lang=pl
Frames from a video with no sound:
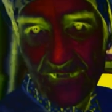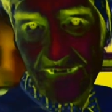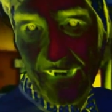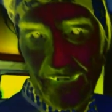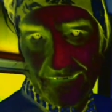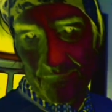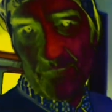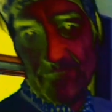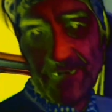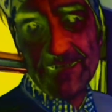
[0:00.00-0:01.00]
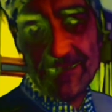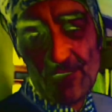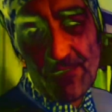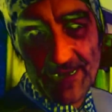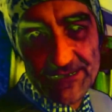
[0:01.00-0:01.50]
każdy z nas
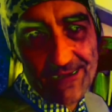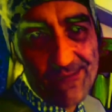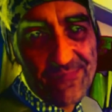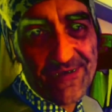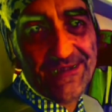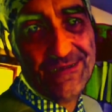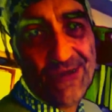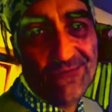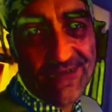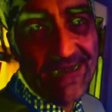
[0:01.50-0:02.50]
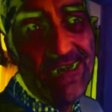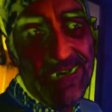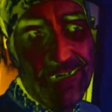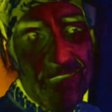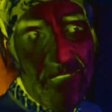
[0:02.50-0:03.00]
powinien zaufać temu procesowi,
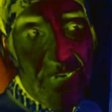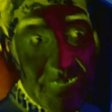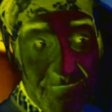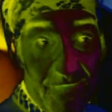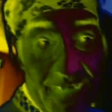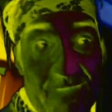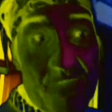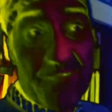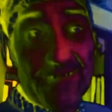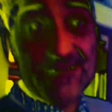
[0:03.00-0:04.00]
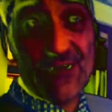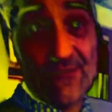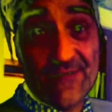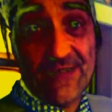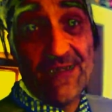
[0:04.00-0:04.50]
swojemu
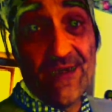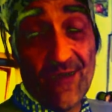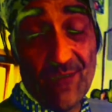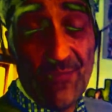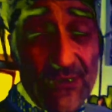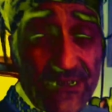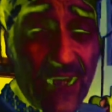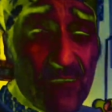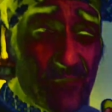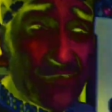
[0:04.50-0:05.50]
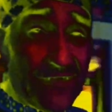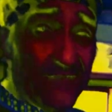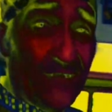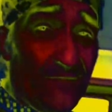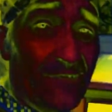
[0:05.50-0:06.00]
procesowi, boskiemu
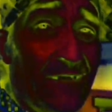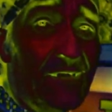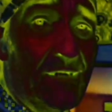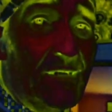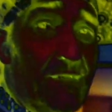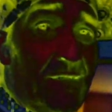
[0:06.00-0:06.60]
procesowi.